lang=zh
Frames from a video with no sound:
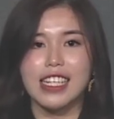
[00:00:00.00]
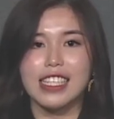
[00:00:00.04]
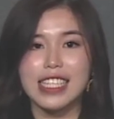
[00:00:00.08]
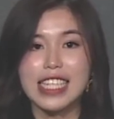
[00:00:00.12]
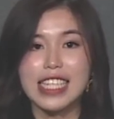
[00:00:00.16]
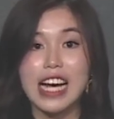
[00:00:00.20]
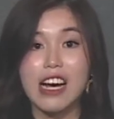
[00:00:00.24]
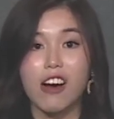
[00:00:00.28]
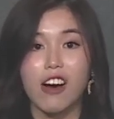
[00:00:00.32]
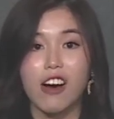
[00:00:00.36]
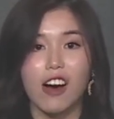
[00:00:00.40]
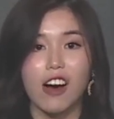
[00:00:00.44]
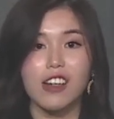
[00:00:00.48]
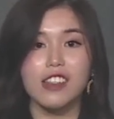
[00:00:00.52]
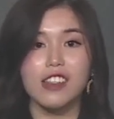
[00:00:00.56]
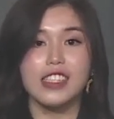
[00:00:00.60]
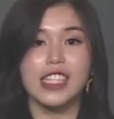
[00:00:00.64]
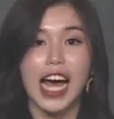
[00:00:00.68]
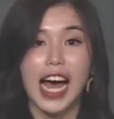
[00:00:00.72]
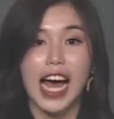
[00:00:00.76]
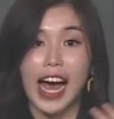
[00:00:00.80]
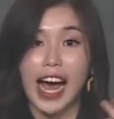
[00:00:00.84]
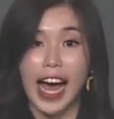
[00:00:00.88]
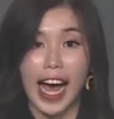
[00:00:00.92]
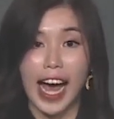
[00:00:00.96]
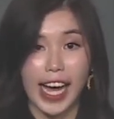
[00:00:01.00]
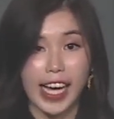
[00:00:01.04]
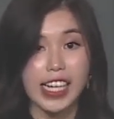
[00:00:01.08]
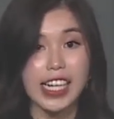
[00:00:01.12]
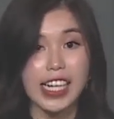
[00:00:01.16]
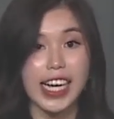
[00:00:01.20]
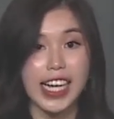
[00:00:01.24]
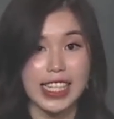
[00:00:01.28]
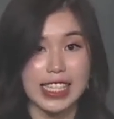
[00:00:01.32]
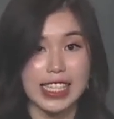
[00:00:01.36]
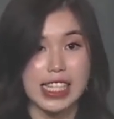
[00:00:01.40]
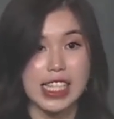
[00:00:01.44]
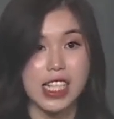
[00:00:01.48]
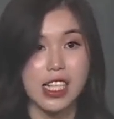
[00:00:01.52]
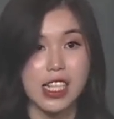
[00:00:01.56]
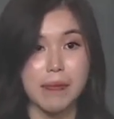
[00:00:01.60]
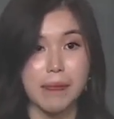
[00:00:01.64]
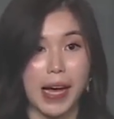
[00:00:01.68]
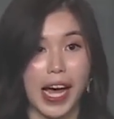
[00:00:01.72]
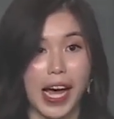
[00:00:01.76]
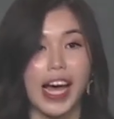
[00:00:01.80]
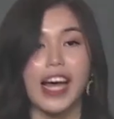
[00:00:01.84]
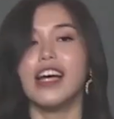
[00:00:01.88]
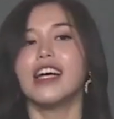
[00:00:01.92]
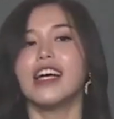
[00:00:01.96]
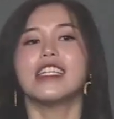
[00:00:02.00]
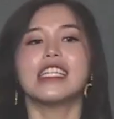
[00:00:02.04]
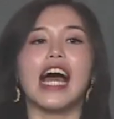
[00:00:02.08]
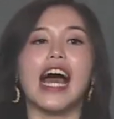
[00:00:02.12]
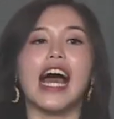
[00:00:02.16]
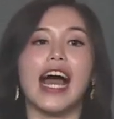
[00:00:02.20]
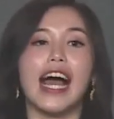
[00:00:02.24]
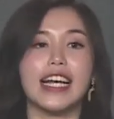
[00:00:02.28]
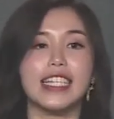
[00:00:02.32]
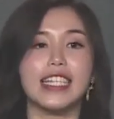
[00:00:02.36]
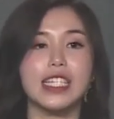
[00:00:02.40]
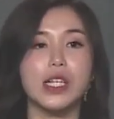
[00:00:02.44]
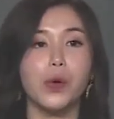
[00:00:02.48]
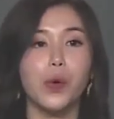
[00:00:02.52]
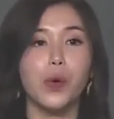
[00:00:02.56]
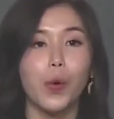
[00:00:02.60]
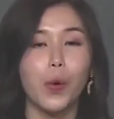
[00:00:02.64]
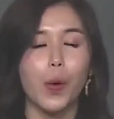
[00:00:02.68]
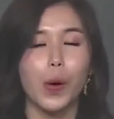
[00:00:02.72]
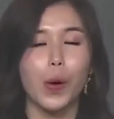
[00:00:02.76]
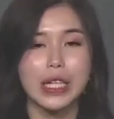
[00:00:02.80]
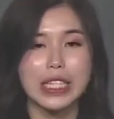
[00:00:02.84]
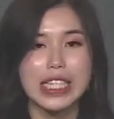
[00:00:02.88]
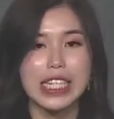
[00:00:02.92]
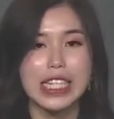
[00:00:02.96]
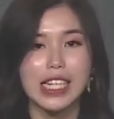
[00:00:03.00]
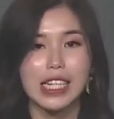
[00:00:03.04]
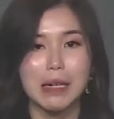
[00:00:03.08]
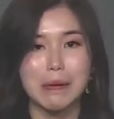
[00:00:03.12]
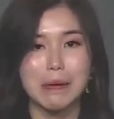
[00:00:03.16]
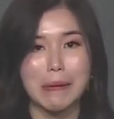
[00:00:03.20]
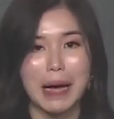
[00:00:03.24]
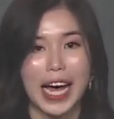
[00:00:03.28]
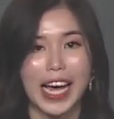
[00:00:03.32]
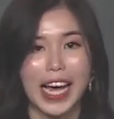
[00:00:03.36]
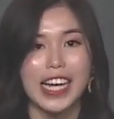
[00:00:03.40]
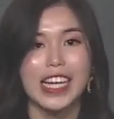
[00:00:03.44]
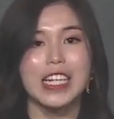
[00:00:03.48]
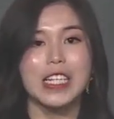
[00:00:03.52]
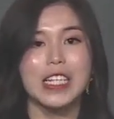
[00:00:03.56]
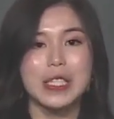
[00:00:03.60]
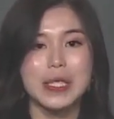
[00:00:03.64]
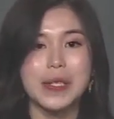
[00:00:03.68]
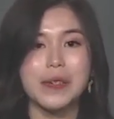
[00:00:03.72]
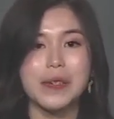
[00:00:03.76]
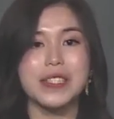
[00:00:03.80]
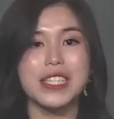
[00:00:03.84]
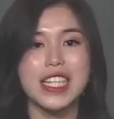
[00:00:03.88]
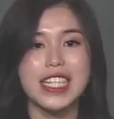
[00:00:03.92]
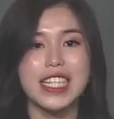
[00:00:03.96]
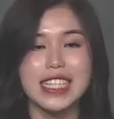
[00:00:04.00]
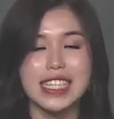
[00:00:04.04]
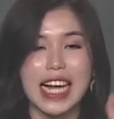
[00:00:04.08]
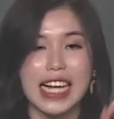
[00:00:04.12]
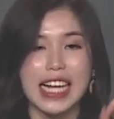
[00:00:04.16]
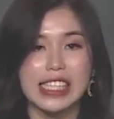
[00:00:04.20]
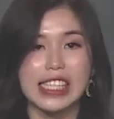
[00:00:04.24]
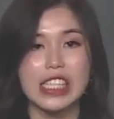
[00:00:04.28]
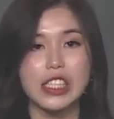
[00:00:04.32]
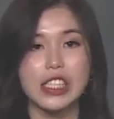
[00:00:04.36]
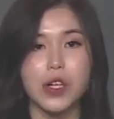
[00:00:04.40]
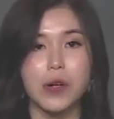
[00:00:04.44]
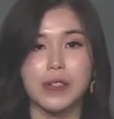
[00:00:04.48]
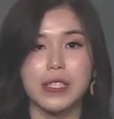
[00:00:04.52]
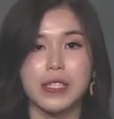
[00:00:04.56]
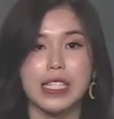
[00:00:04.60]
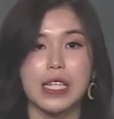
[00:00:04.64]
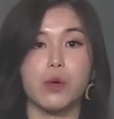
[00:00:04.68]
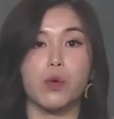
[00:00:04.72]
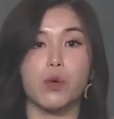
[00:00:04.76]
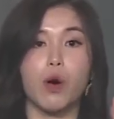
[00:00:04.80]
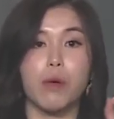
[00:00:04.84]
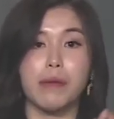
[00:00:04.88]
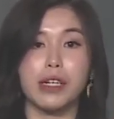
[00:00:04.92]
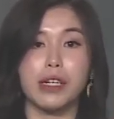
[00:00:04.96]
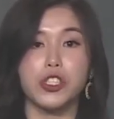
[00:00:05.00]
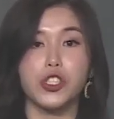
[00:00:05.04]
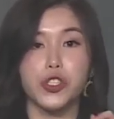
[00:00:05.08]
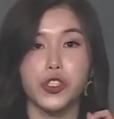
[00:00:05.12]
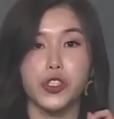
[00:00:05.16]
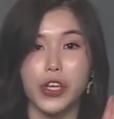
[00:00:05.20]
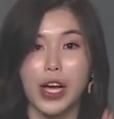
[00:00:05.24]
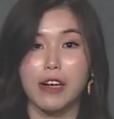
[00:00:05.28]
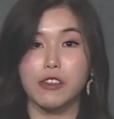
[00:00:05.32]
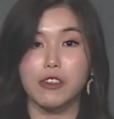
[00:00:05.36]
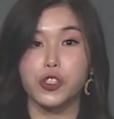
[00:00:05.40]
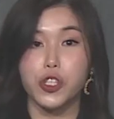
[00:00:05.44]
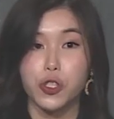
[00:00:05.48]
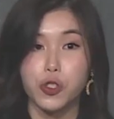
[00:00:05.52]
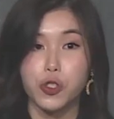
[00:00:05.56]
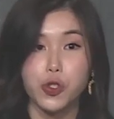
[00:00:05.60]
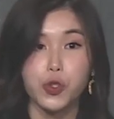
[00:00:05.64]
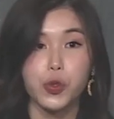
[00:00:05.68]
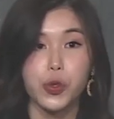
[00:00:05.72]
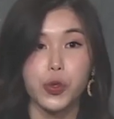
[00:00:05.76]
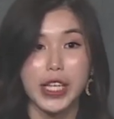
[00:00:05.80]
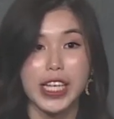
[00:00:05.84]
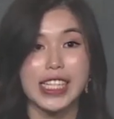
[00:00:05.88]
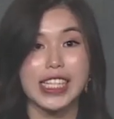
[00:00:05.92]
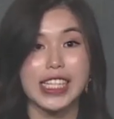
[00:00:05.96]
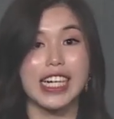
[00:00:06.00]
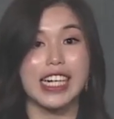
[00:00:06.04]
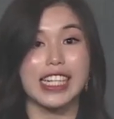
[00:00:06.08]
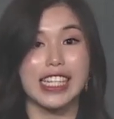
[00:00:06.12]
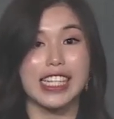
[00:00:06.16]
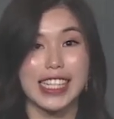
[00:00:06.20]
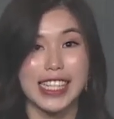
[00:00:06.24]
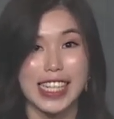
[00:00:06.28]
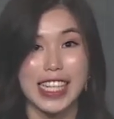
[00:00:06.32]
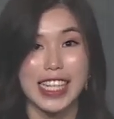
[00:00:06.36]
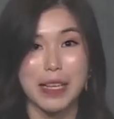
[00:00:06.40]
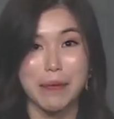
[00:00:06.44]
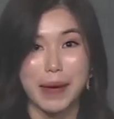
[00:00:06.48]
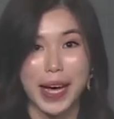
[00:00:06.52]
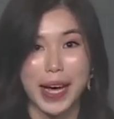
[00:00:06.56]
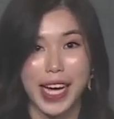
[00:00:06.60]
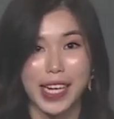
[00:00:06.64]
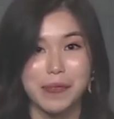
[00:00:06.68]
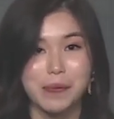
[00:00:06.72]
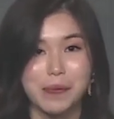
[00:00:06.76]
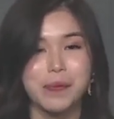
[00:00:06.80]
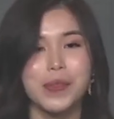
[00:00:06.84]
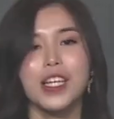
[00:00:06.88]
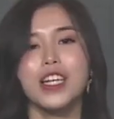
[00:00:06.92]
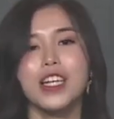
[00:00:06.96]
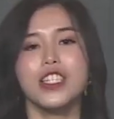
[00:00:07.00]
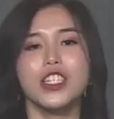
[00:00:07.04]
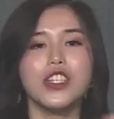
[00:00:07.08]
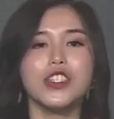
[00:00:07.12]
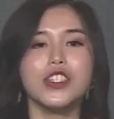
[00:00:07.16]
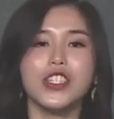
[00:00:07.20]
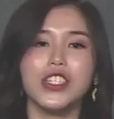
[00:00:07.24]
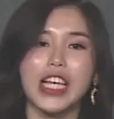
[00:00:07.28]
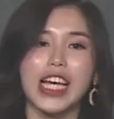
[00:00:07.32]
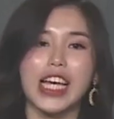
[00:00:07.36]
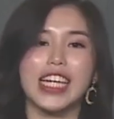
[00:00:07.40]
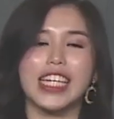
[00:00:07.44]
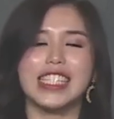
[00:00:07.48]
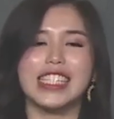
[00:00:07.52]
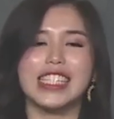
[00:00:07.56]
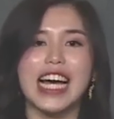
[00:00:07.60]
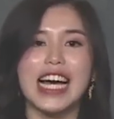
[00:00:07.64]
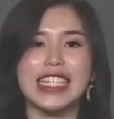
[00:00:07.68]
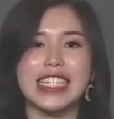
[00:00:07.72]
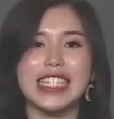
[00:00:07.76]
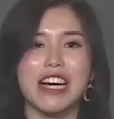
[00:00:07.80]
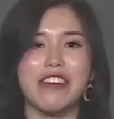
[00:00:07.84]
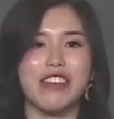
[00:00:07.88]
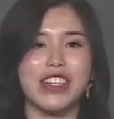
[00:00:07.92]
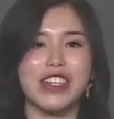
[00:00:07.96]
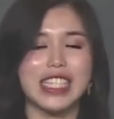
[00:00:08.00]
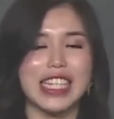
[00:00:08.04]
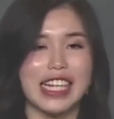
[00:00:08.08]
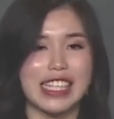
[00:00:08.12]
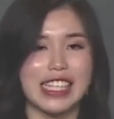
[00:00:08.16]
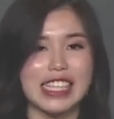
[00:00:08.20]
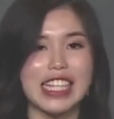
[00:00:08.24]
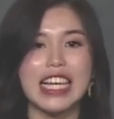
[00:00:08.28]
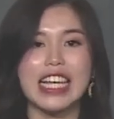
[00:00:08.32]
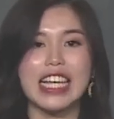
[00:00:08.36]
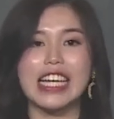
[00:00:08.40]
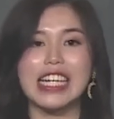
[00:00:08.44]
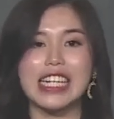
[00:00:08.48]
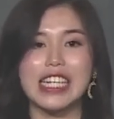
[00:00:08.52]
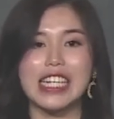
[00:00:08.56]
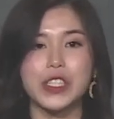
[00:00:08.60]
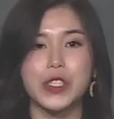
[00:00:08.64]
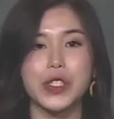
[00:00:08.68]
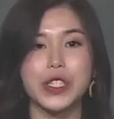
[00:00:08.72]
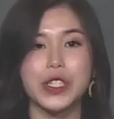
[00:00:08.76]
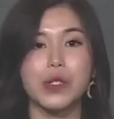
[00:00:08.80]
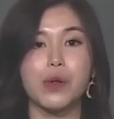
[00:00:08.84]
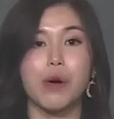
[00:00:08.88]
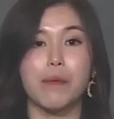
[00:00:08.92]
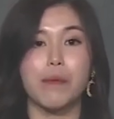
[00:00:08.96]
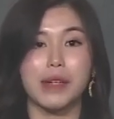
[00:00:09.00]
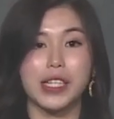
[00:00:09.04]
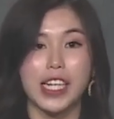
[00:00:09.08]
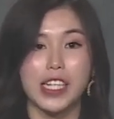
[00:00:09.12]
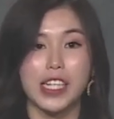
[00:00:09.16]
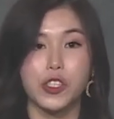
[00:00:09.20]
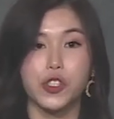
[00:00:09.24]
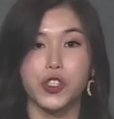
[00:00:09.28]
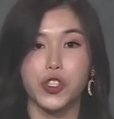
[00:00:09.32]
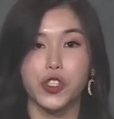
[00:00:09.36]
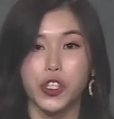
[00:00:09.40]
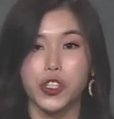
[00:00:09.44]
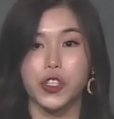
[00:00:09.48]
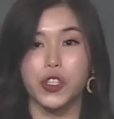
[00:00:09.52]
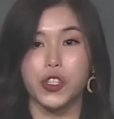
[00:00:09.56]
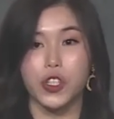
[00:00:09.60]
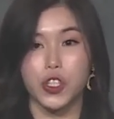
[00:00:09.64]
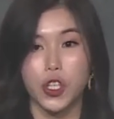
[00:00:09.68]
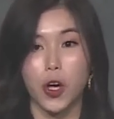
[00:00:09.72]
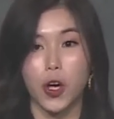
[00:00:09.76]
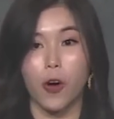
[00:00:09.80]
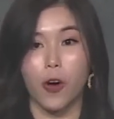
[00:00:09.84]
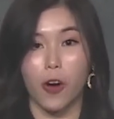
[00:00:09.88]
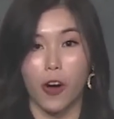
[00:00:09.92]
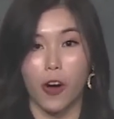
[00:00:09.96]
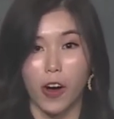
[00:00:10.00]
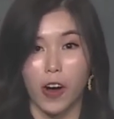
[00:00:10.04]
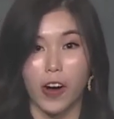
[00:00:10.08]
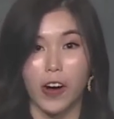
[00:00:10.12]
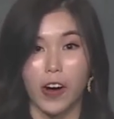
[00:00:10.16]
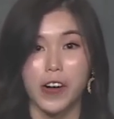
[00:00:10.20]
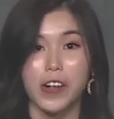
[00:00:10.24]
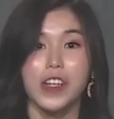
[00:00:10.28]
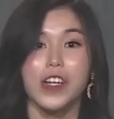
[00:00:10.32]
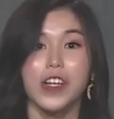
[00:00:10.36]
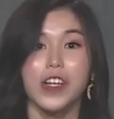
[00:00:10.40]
这样哦，它还可以吃嘛？它还是活着的嘛？所以这三个东西我们需要去注意的，可以吗？这时间跟大家分享，第一个就是我们的菌种哦。